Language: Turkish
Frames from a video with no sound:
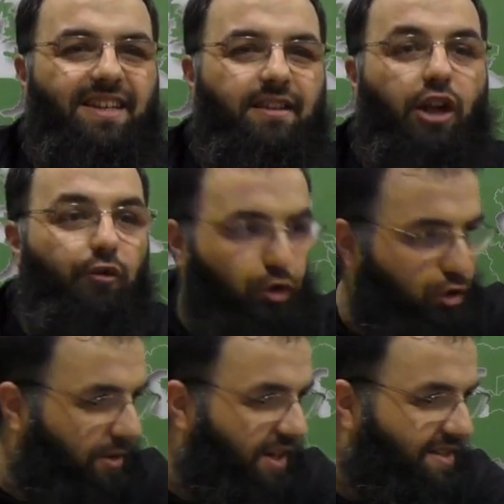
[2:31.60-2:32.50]
Telefon
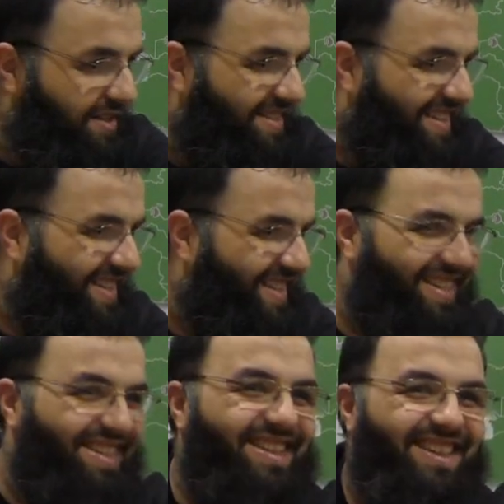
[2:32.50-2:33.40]
numarasını
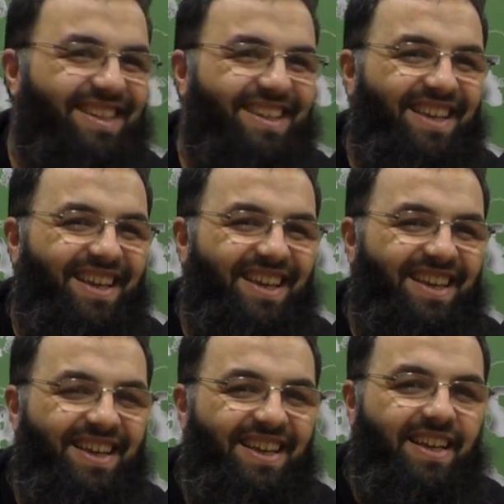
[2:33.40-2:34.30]
sildik.
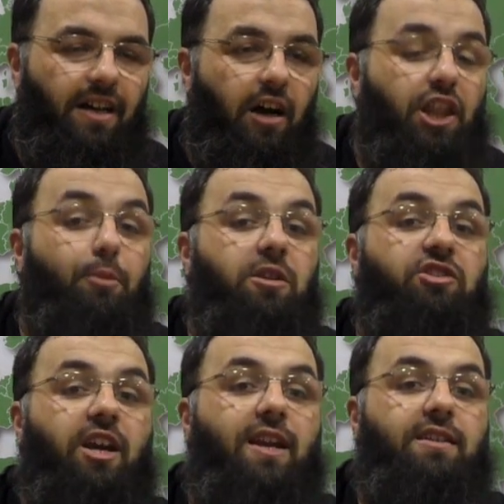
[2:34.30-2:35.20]
Adamın
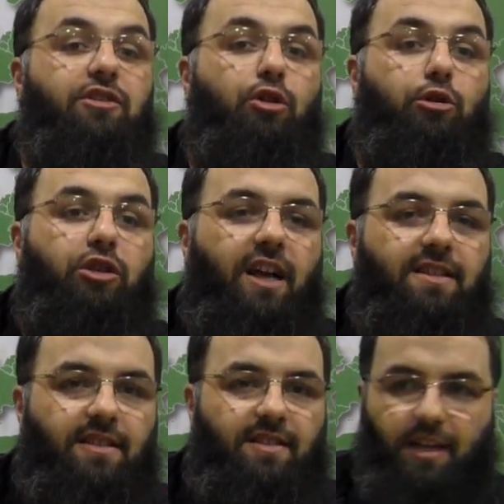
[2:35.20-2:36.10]
cenazesi oldu
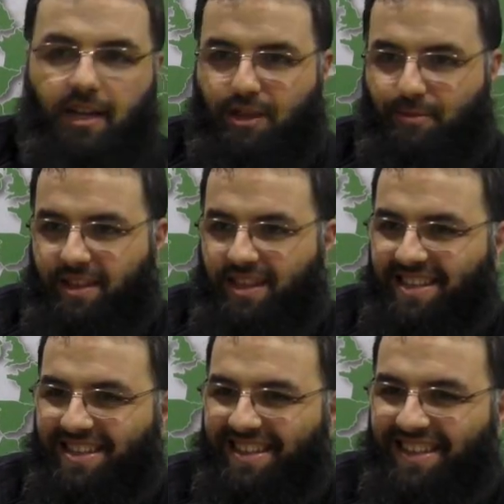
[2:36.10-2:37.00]
taziyesine
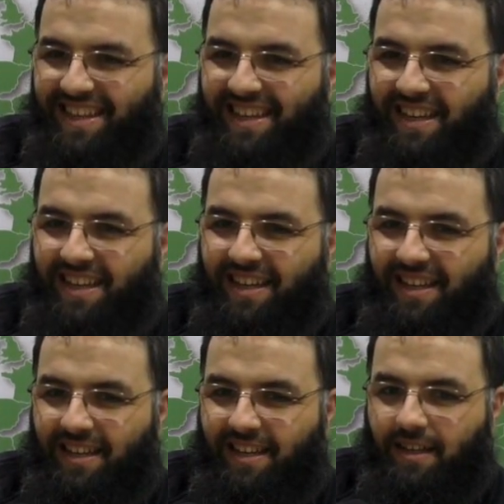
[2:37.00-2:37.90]
gitmedik.
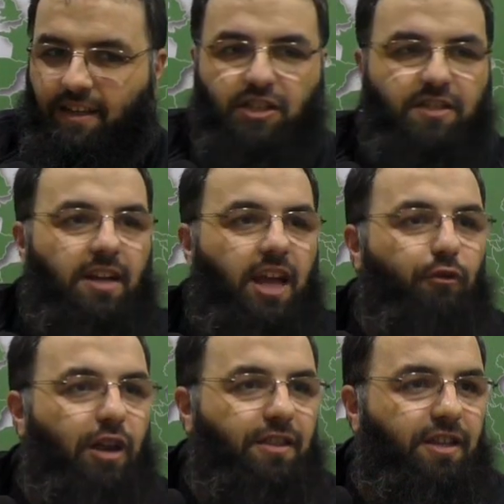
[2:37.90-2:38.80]
Kızını
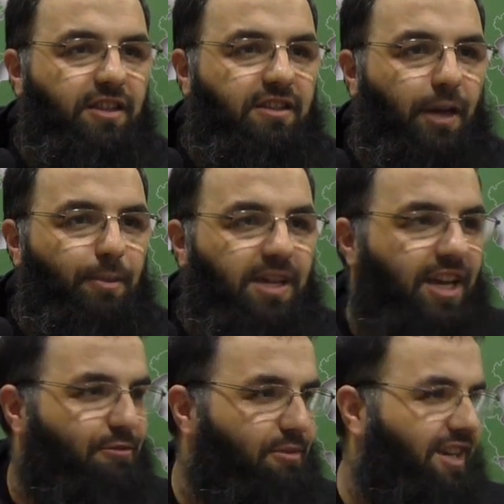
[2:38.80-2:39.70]
evlendirdi tebrik
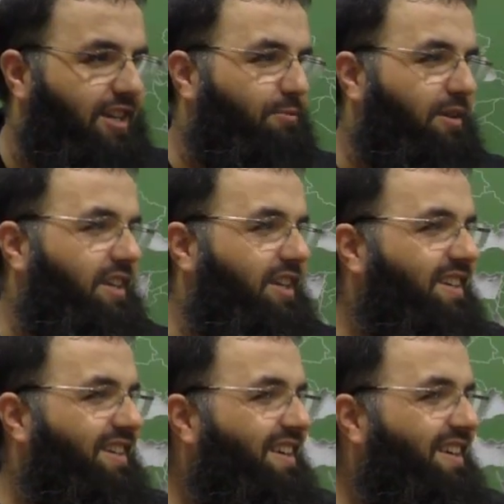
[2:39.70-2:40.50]
etmeye gitmedik.